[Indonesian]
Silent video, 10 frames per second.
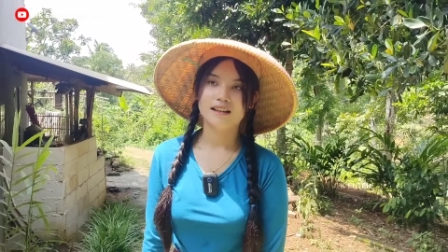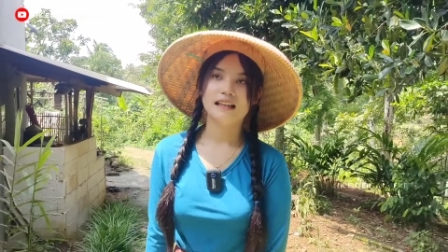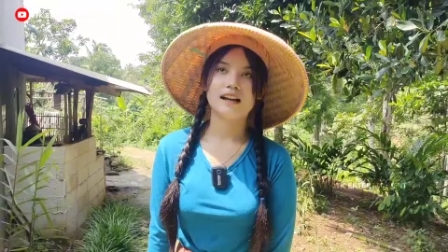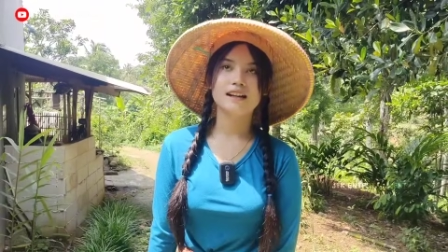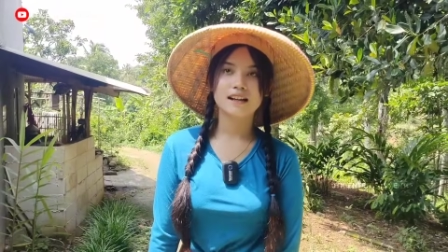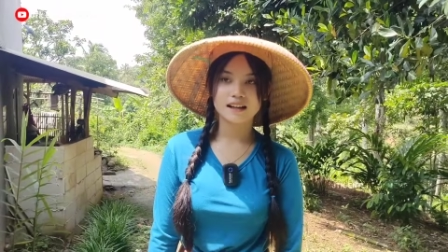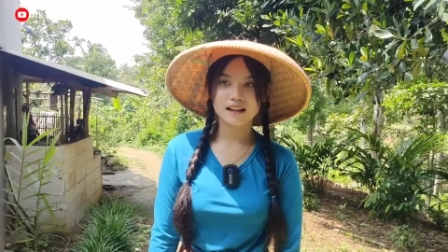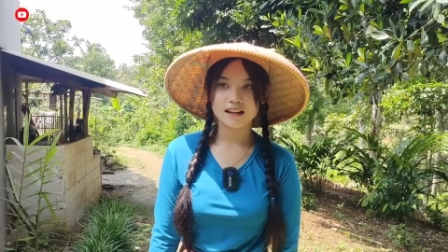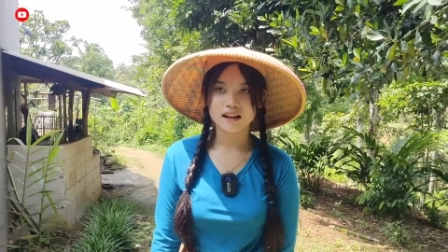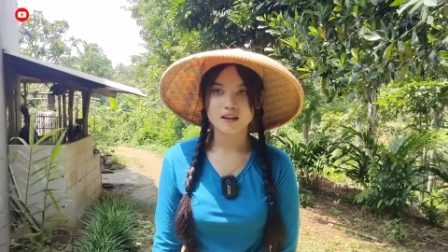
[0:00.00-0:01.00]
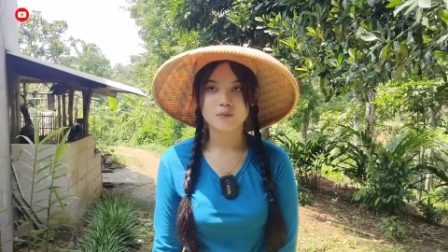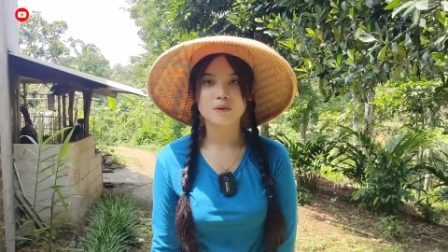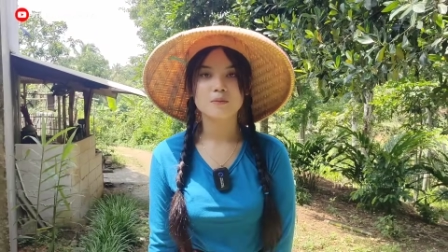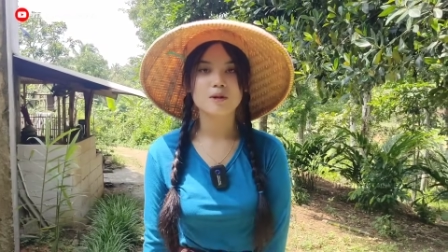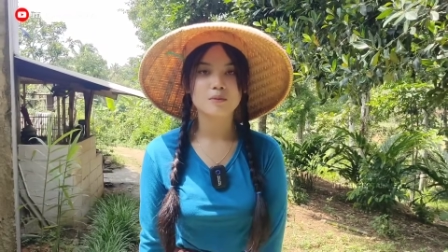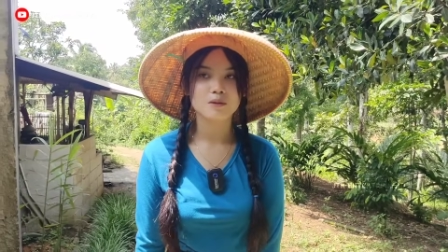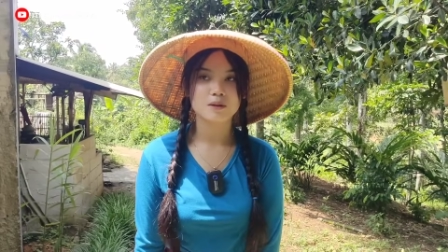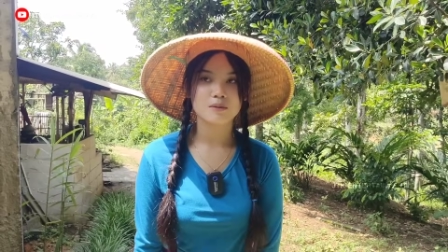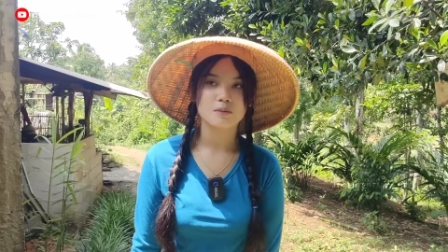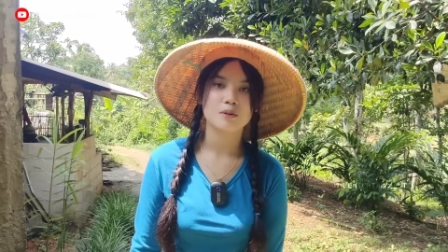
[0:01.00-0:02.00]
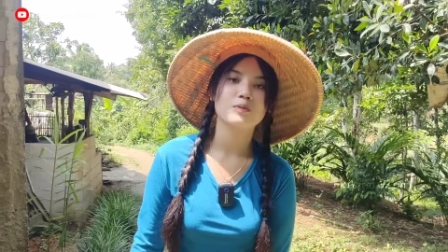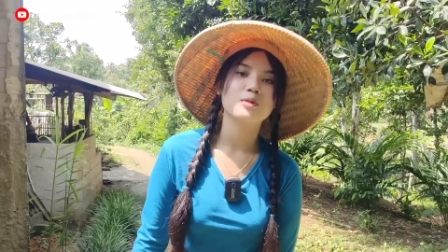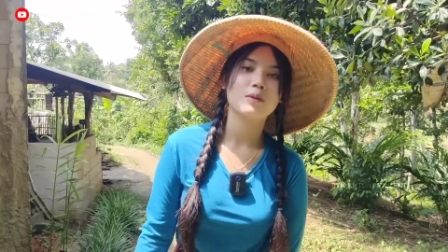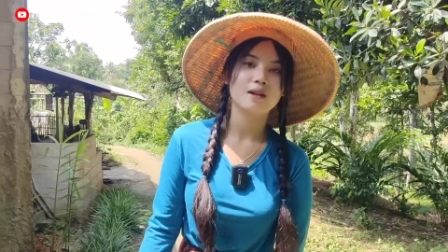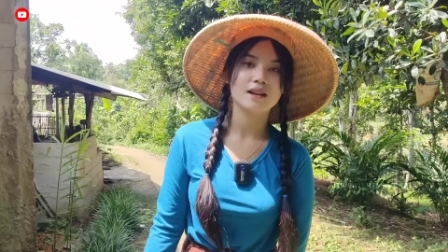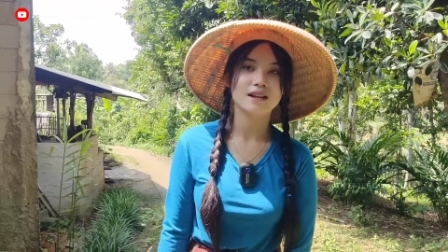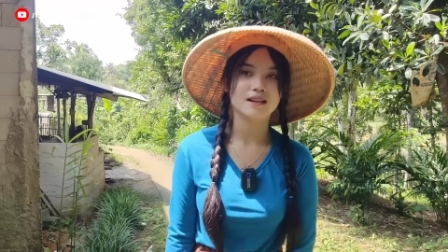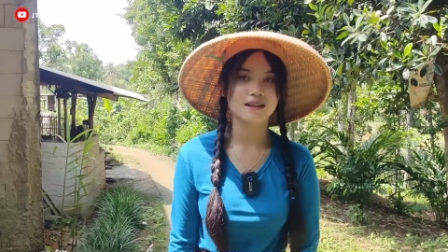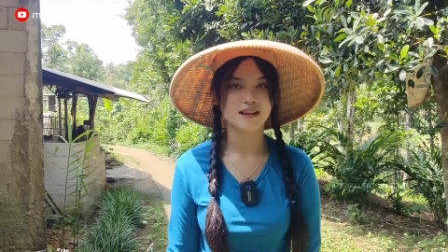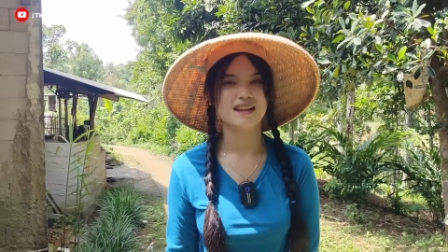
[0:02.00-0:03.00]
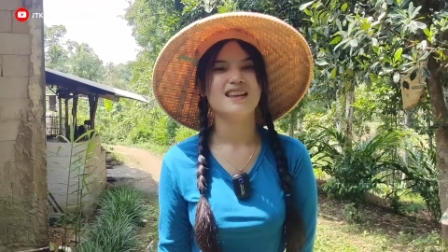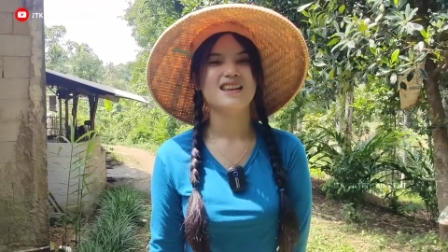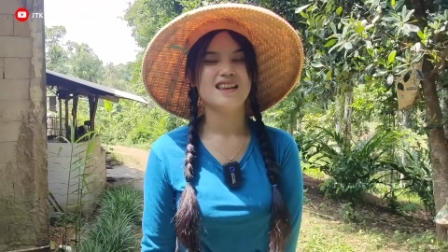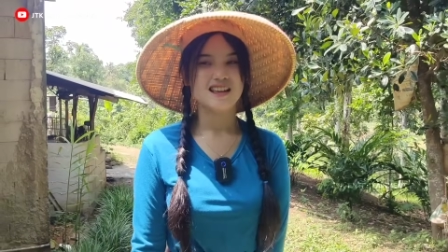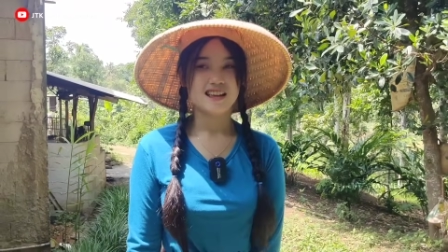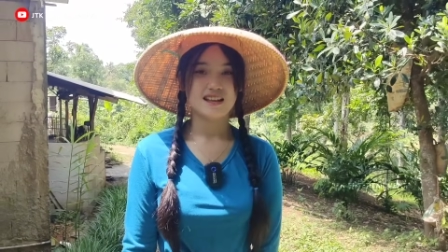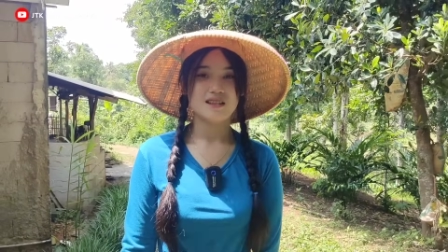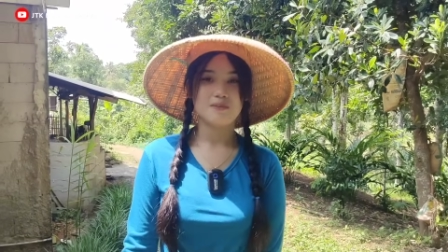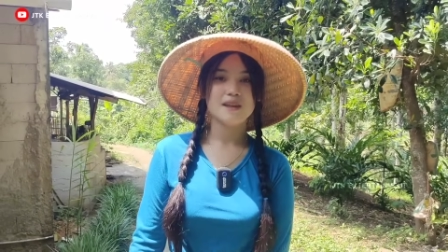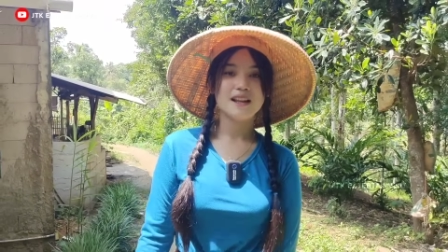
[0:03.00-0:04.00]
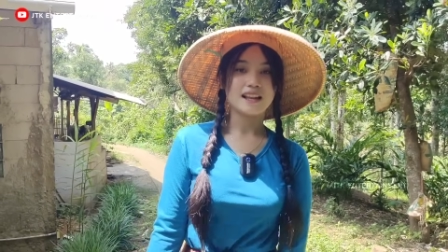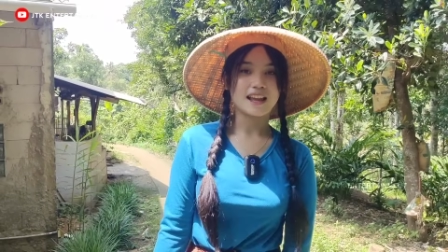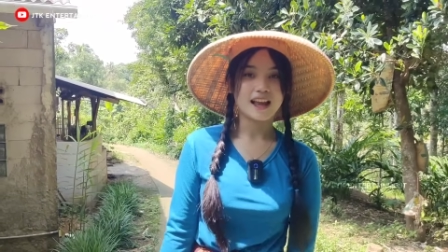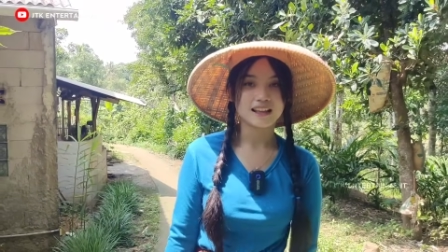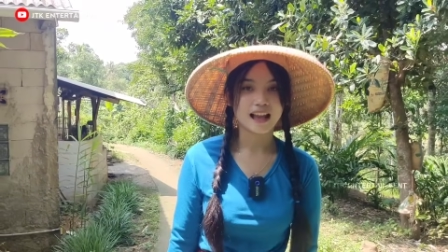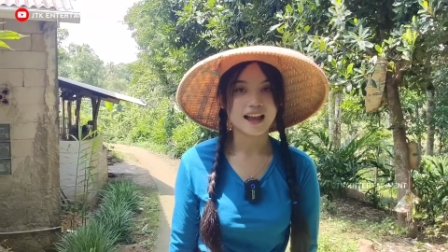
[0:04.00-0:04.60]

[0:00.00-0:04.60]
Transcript: Ya kan karena kalau perempuan perempuan mana ya, dipilih ah, ya.